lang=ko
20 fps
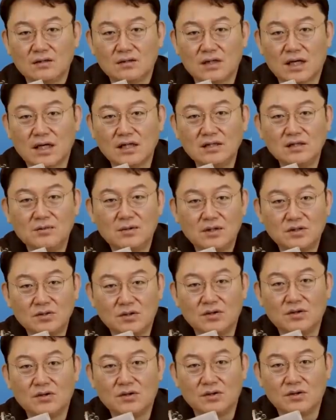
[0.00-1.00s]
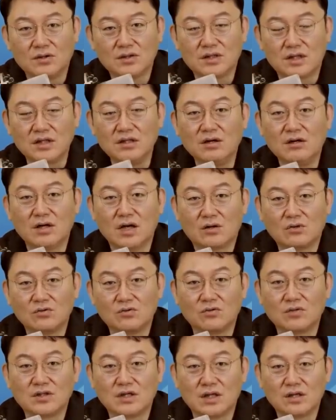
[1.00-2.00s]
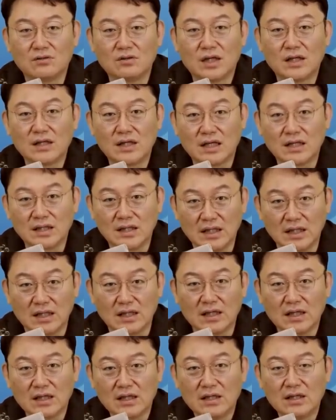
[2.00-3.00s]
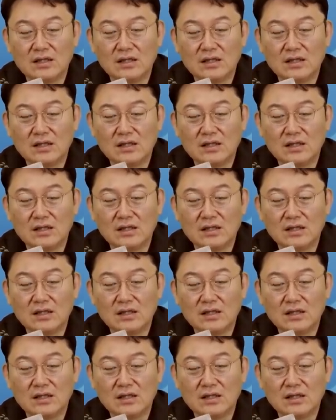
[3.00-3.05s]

자 한심하죠. 자, 이걸 갖고 독재라고 한다니